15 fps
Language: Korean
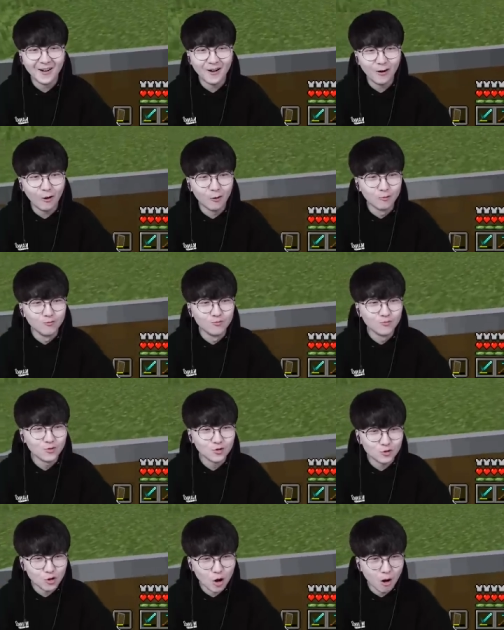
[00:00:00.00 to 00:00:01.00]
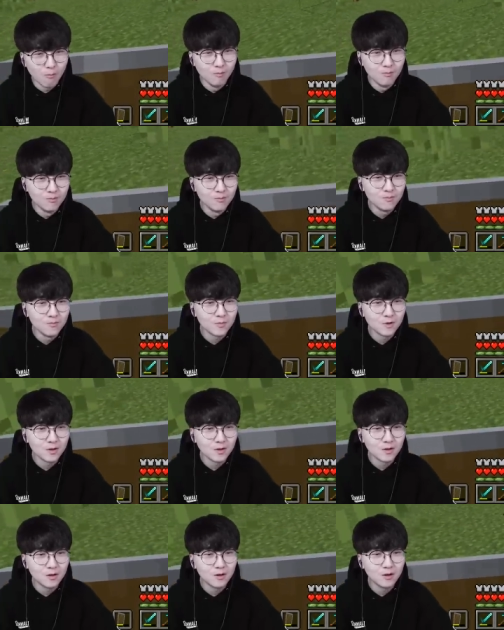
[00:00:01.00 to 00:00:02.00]
오얌
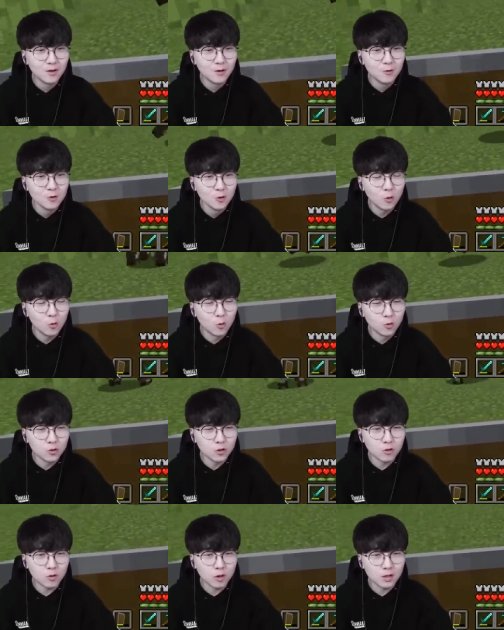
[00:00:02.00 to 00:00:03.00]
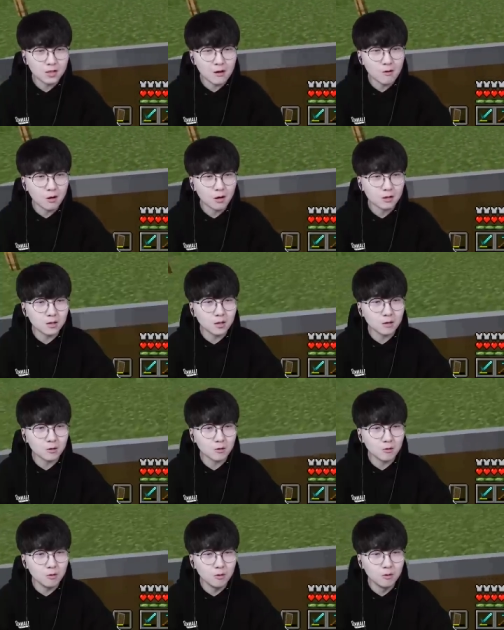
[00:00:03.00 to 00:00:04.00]
어, 공중력이 꽤 센 것 같은데
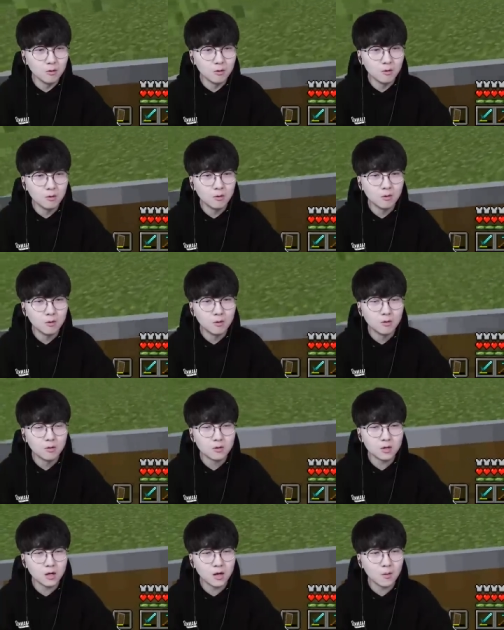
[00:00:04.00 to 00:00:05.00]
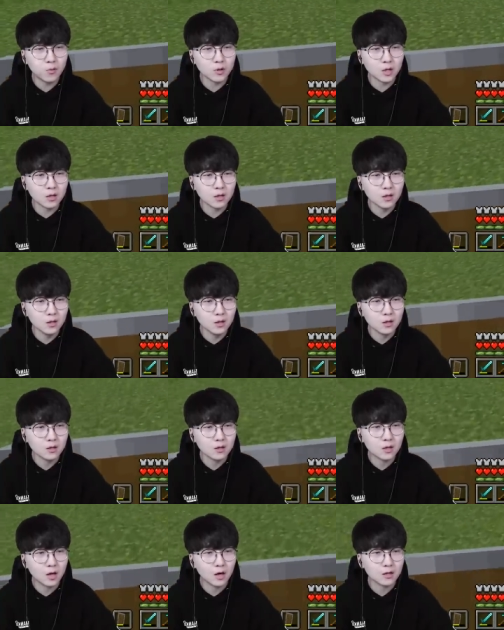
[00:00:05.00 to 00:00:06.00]
그리고 생각보다는
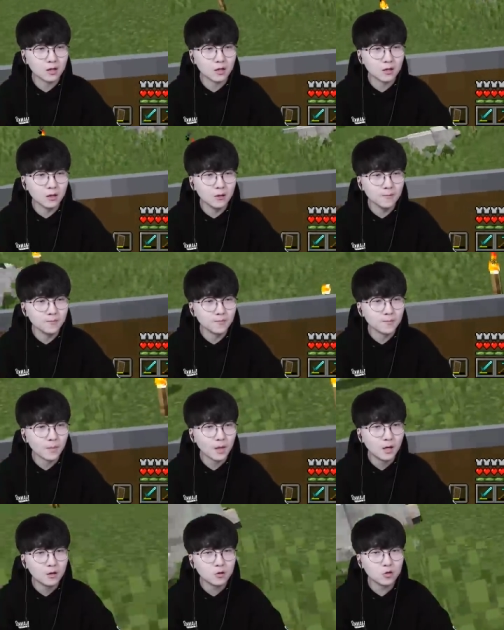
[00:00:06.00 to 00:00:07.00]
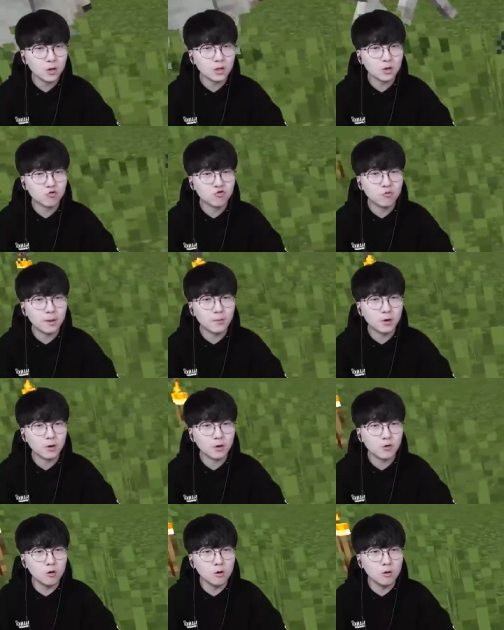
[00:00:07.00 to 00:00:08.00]
자 일단은 소한테 두 방
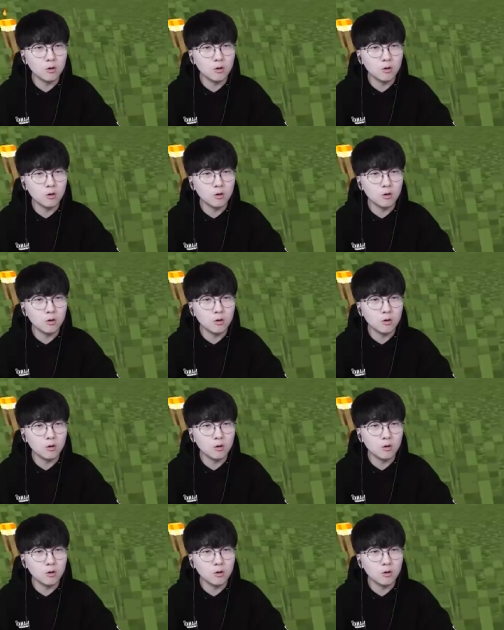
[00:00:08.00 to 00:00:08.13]
먹였고